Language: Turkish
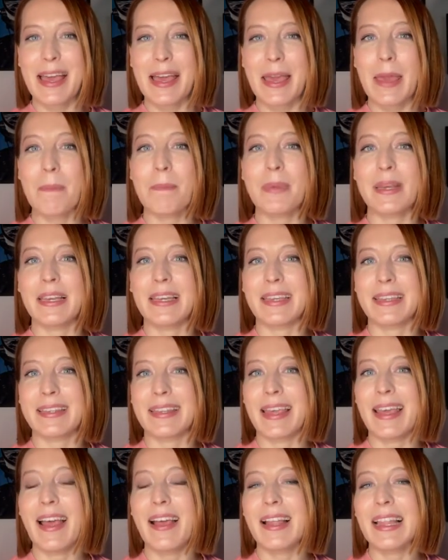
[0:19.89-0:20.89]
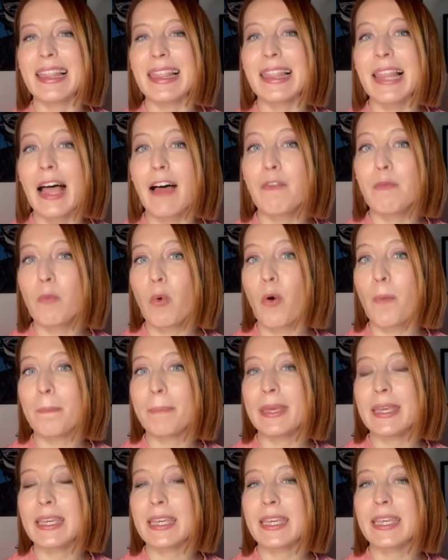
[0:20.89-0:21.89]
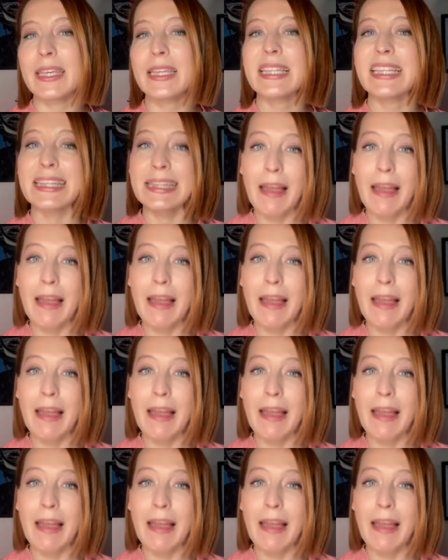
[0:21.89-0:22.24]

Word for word: Hep birlikte love bombing'i,